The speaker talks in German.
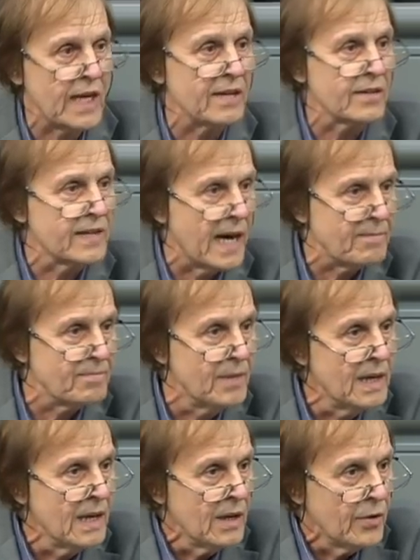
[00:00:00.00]
Standard haben,
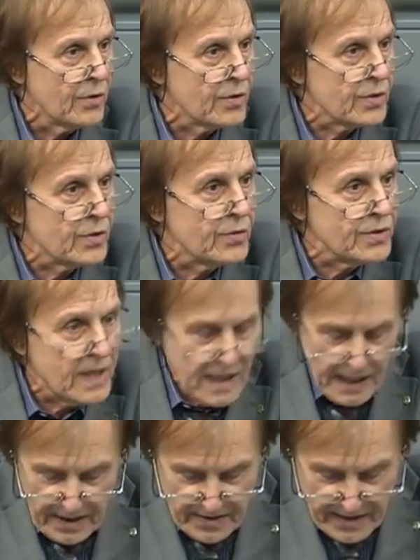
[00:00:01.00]
Hirntod
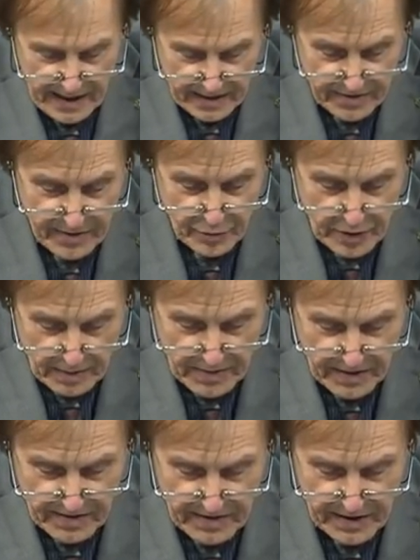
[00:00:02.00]
zu Herztod, aber
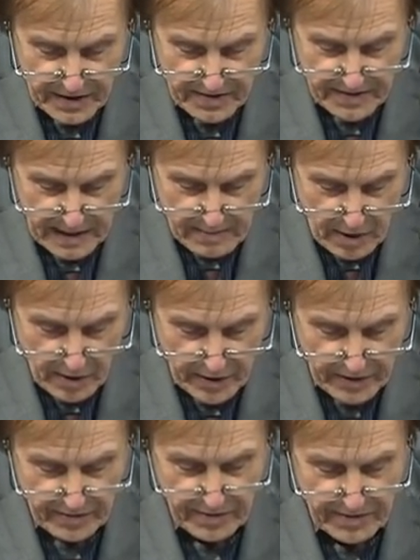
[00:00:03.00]
das ist nicht das Thema
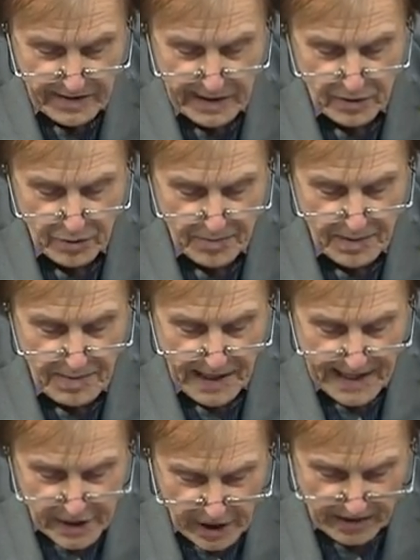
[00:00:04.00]
heute, sondern es geht um die
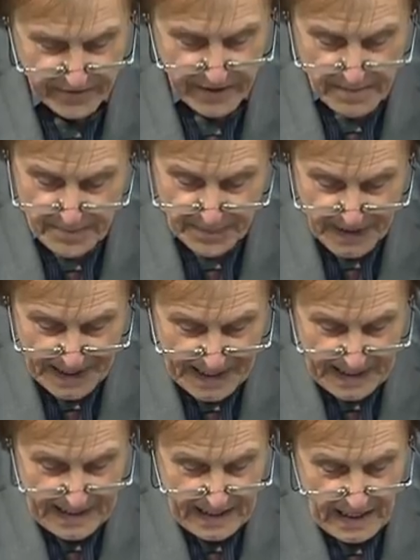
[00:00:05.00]
Bereitschaft.
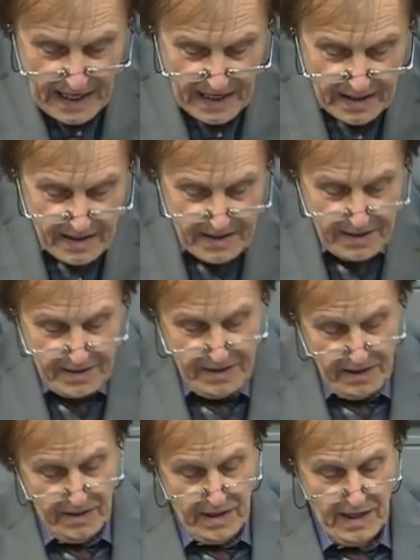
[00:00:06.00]

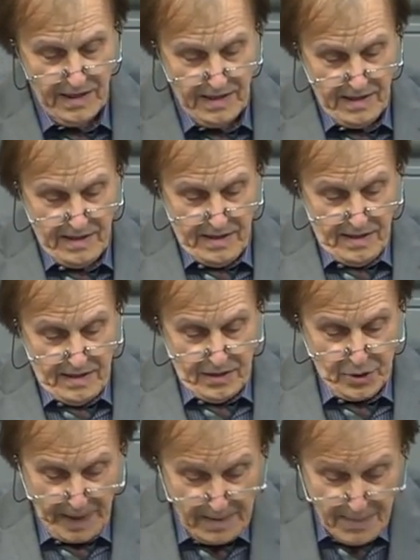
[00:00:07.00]
Die
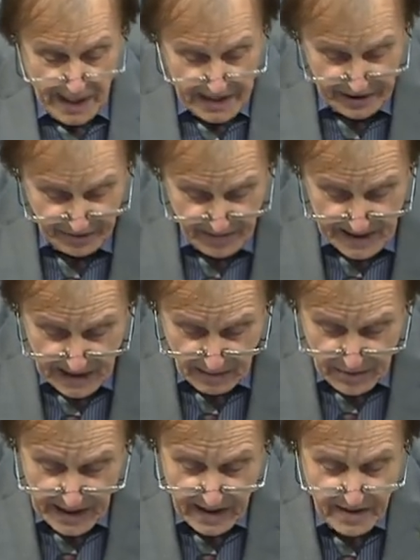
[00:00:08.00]
Spendenbereitschaft, meine
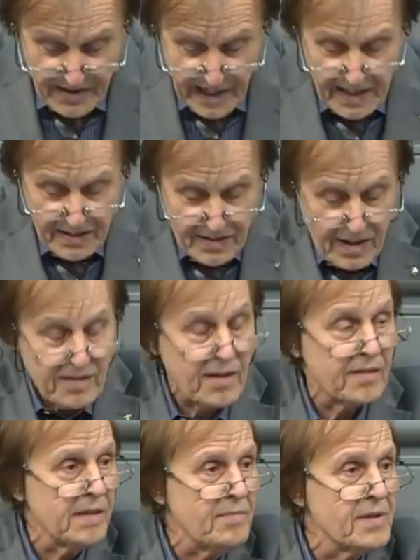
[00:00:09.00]
Damen und Herren, ist eine der
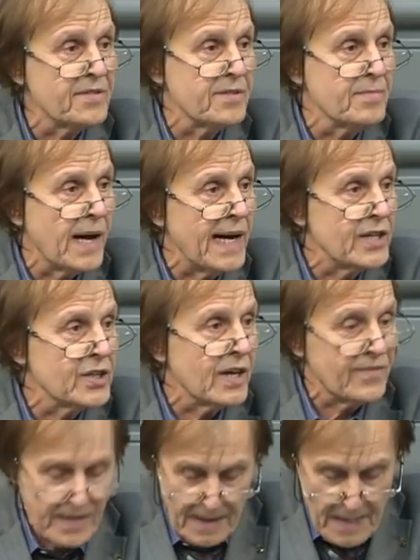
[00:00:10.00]
sensibelsten
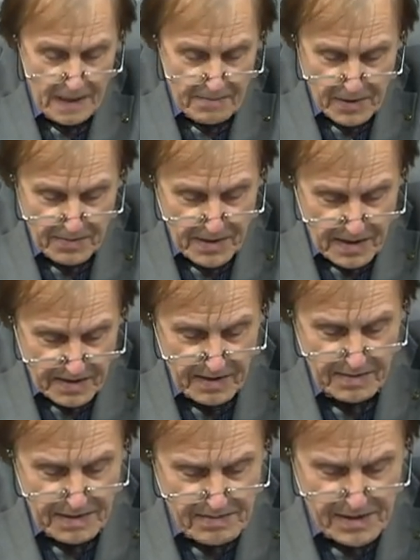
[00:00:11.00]
Bereitschaft, äh,
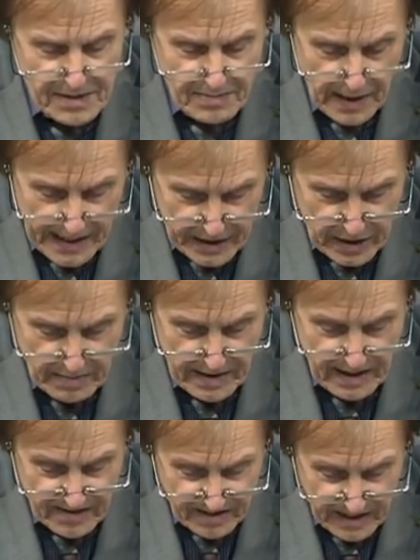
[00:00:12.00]
sensibelste Bereiche in der
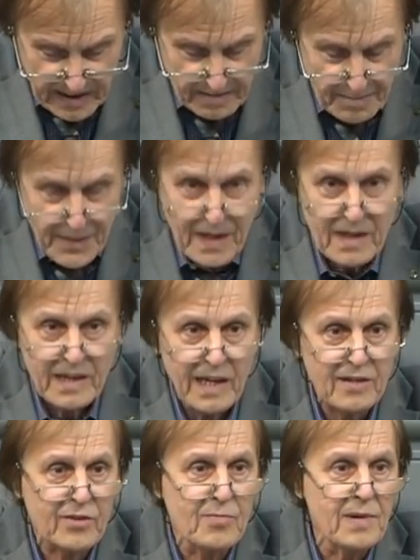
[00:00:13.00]
Medizin. Hier
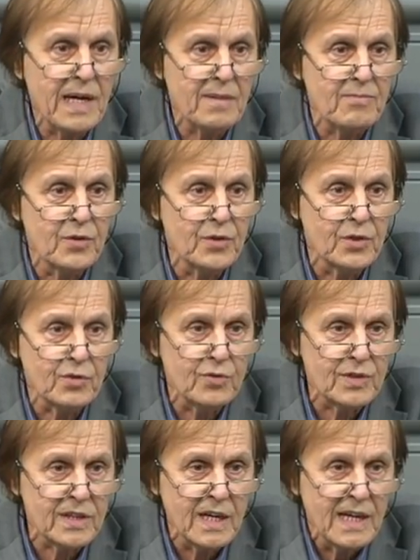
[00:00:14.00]
geht es um Leben und
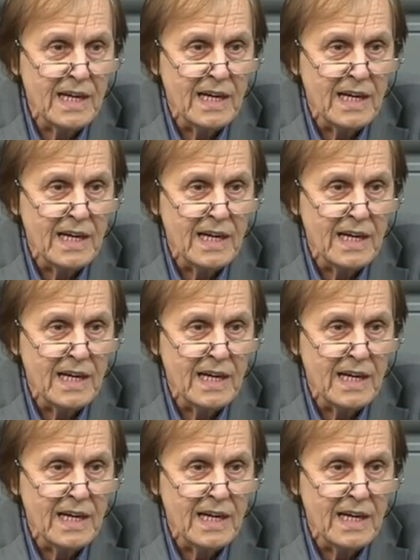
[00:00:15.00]
Tod.